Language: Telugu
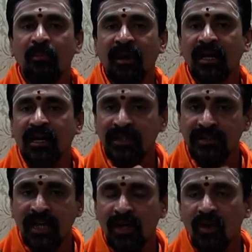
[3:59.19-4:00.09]
మన
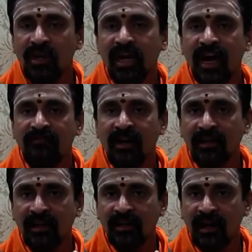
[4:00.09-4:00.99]
కంఠంలోకి ఆ
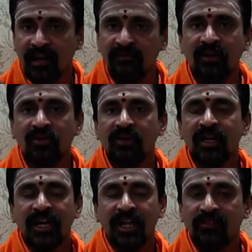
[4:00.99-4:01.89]
వ్యాధిని రానివ్వడు
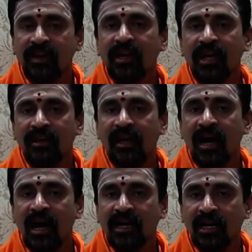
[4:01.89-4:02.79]
ఎవరికైతే ఆ